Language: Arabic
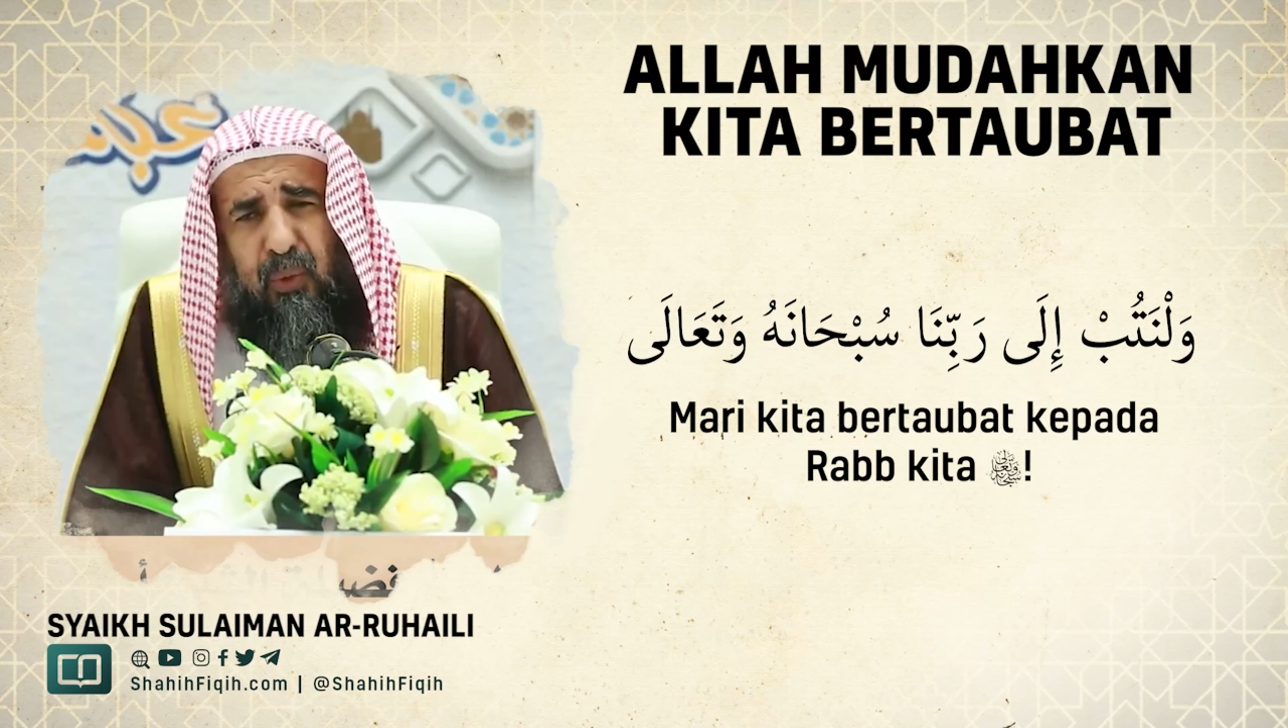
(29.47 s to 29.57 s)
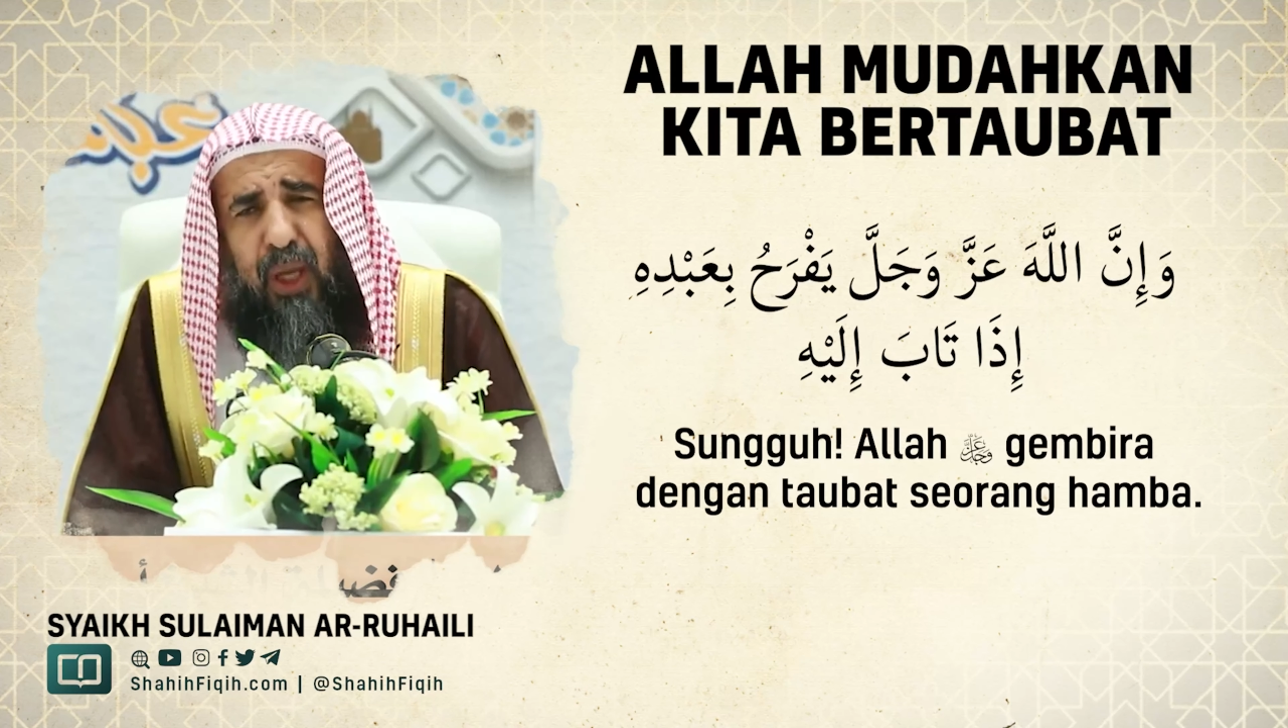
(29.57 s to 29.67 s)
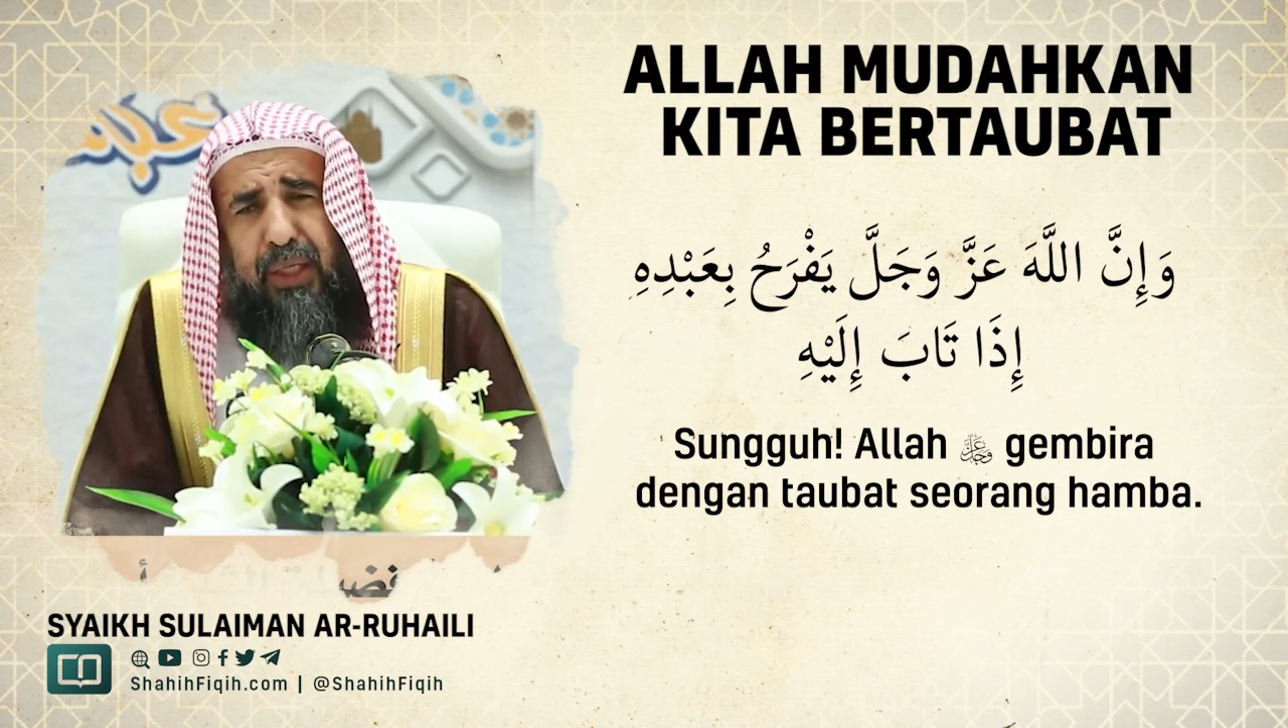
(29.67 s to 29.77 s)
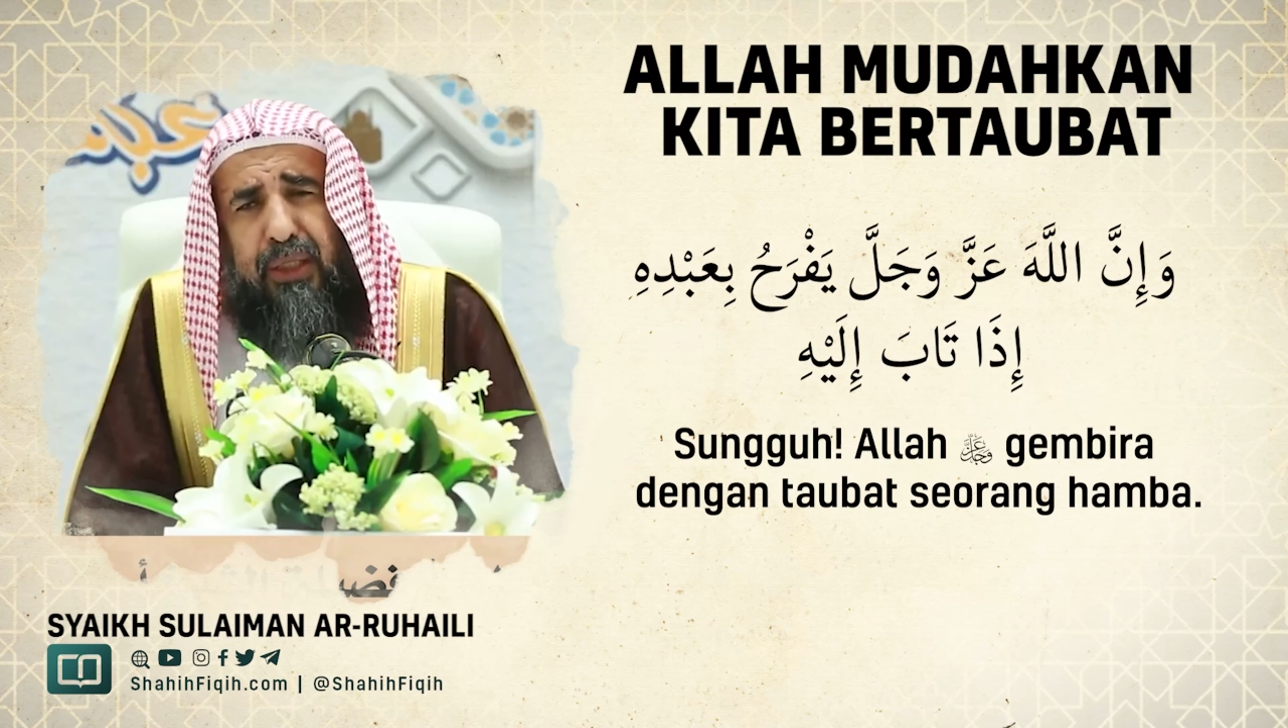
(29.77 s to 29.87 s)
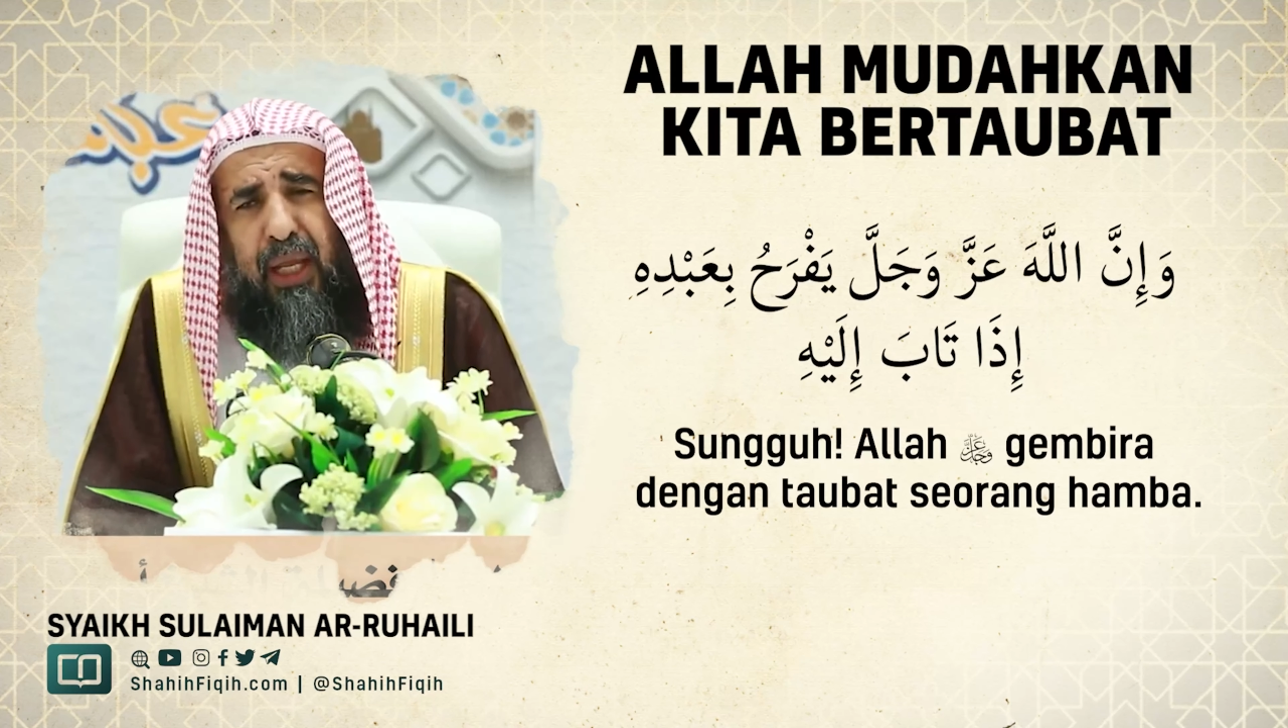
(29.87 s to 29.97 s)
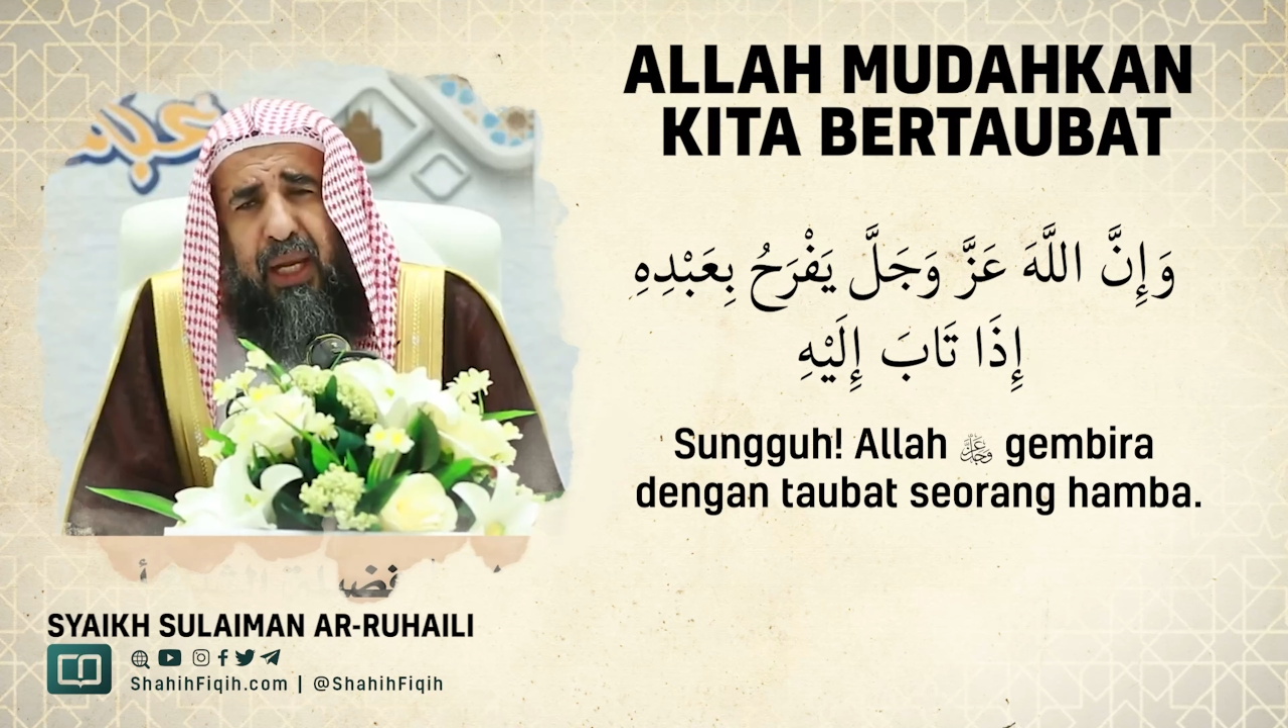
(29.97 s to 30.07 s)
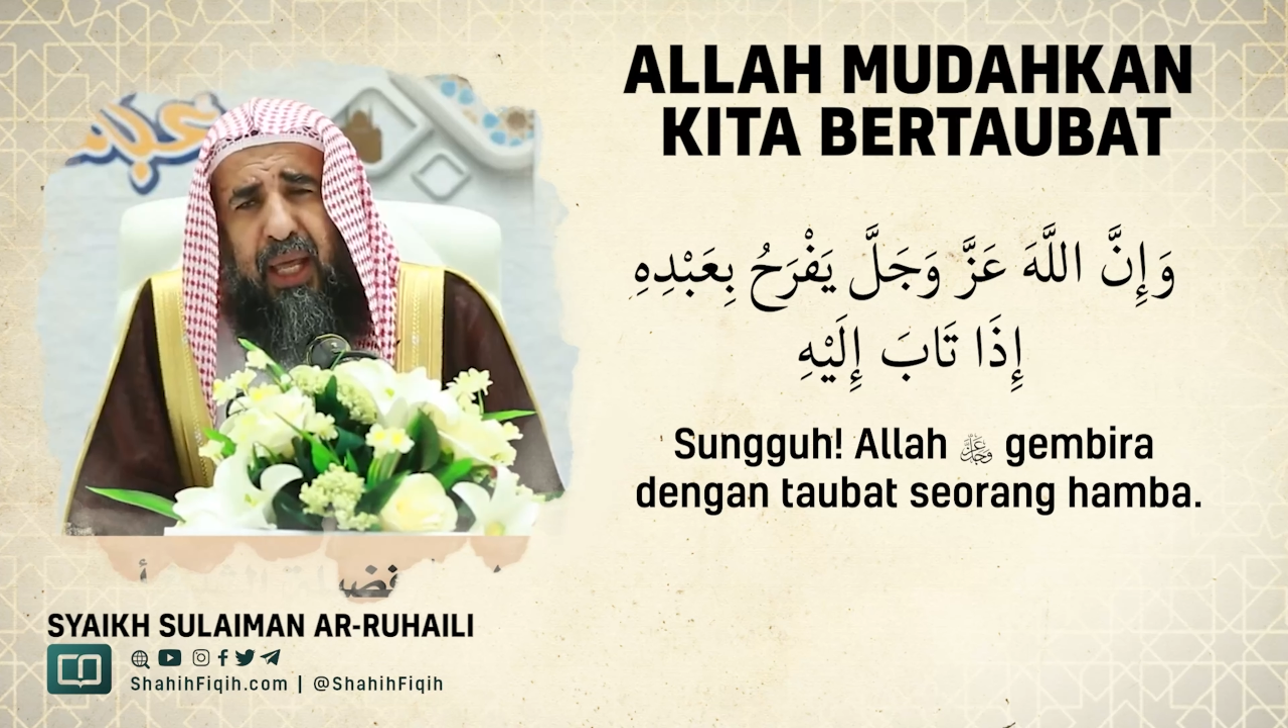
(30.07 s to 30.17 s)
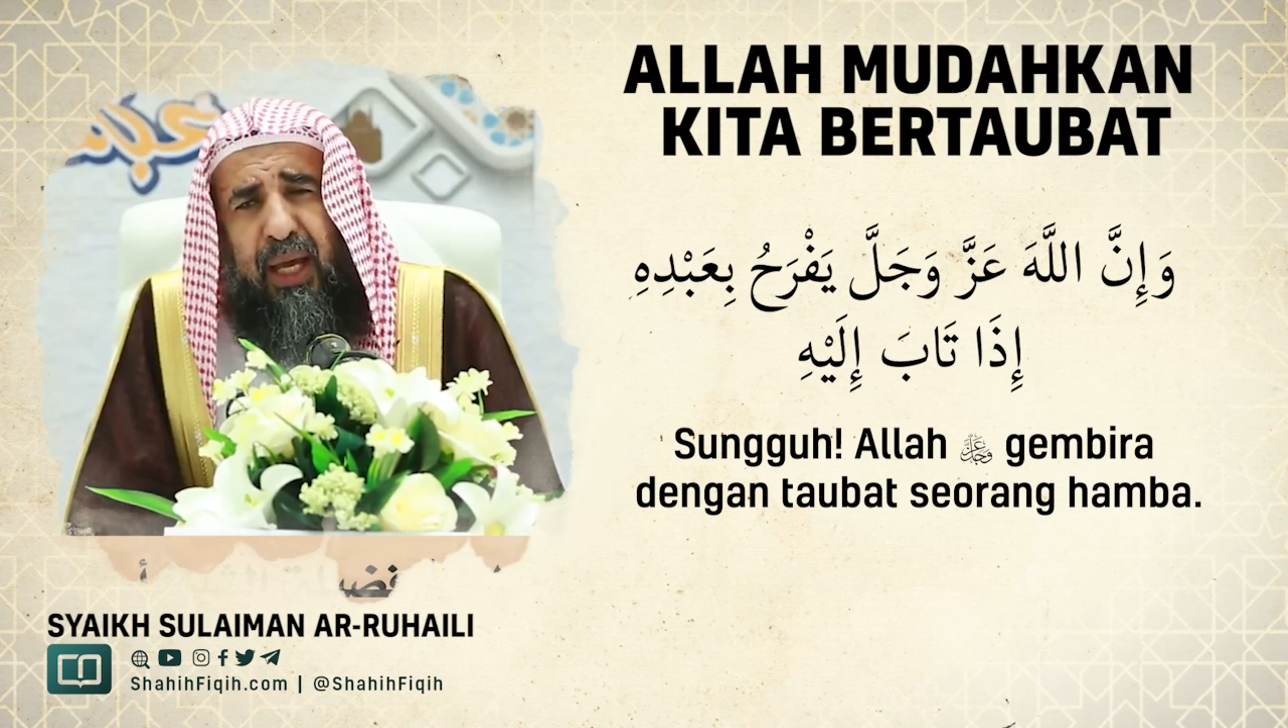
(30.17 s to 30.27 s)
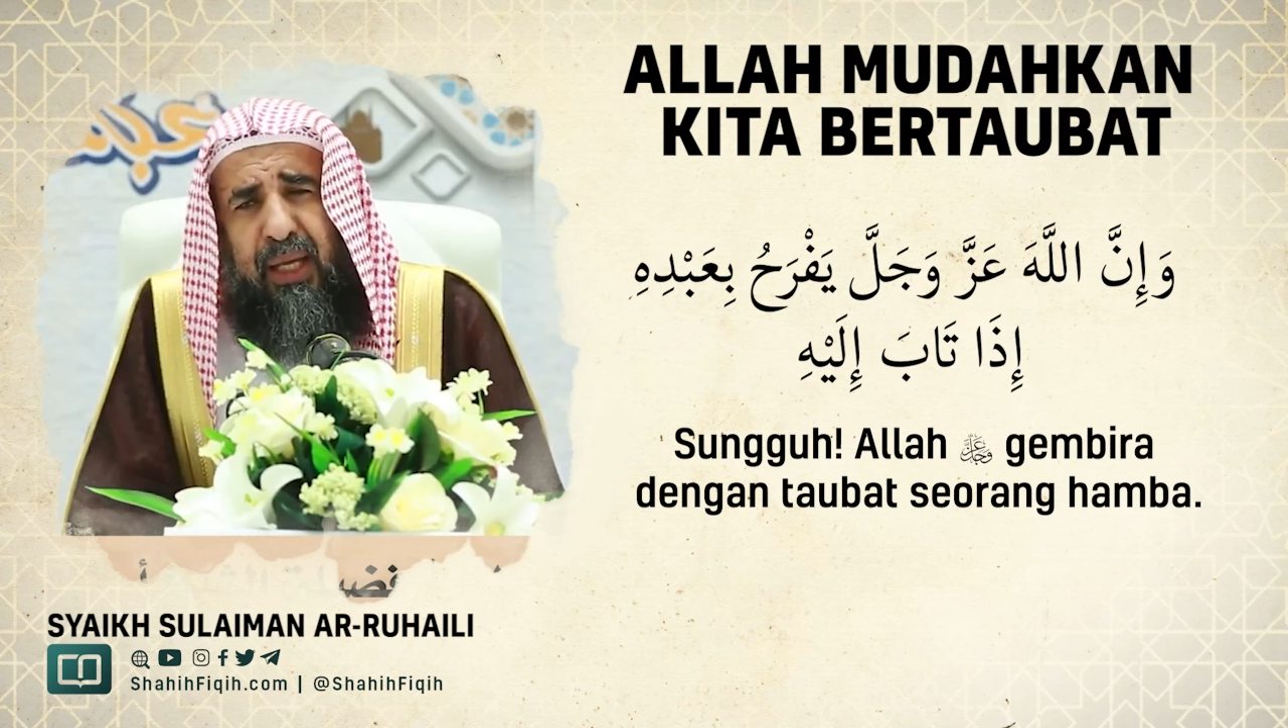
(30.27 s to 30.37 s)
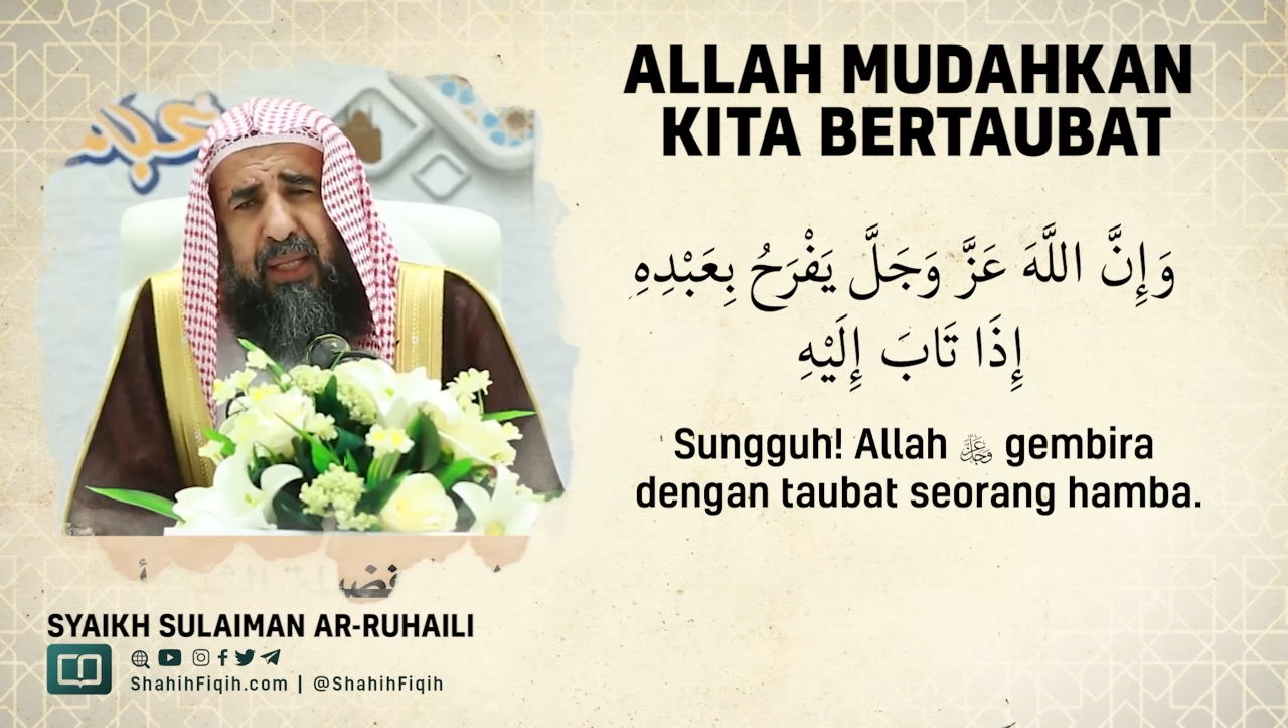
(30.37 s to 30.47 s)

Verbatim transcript: وان الله